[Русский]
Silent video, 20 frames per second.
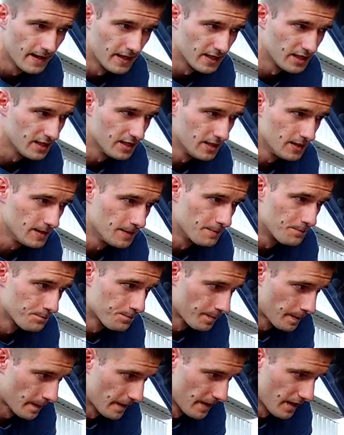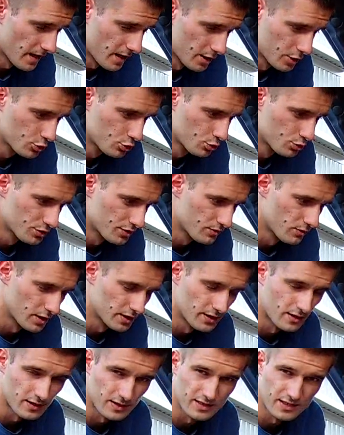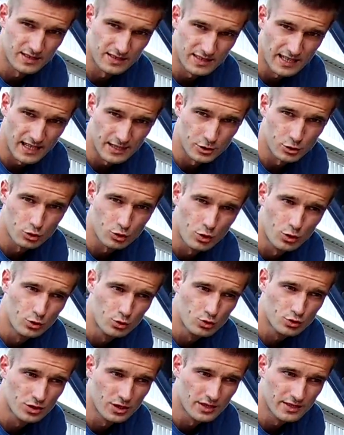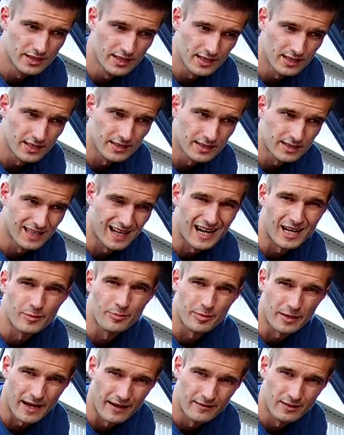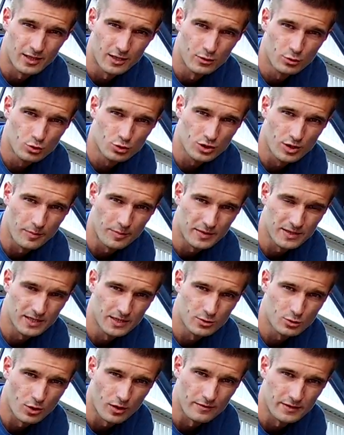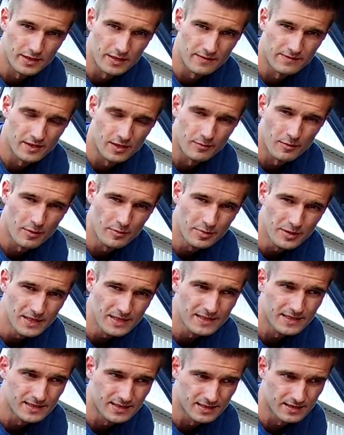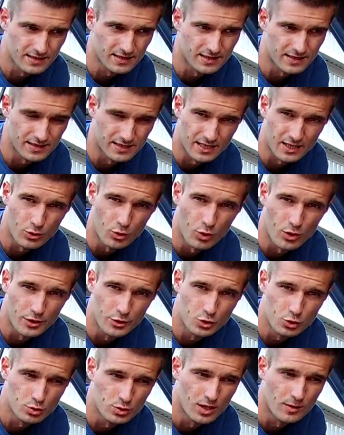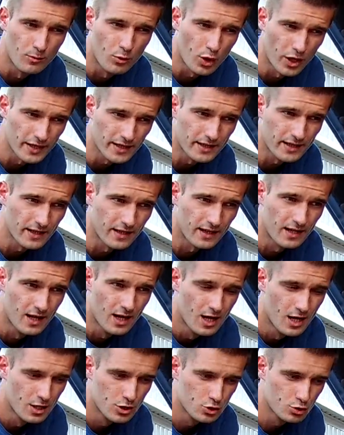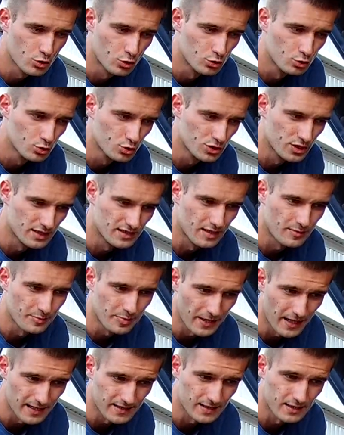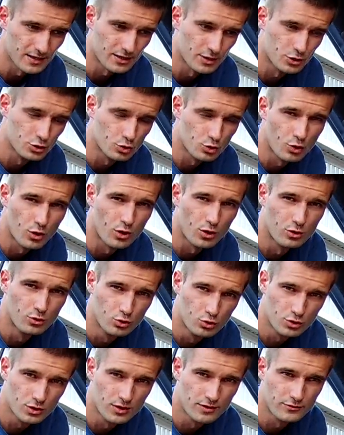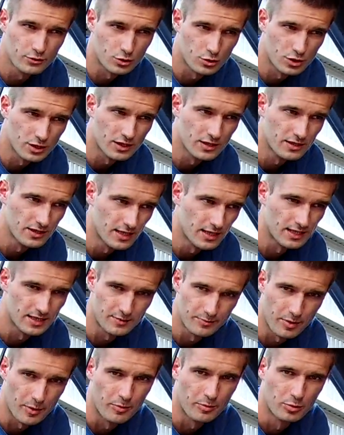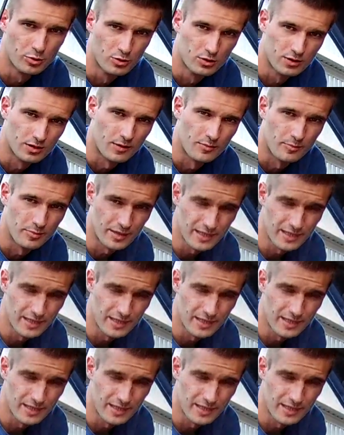И я хочу сегодня рассказать, что нужно делать, как правильно нужно подготовить автомобиль к такой чудо мойки, что нужно запрятать и что нужно все-таки делать по пунктам.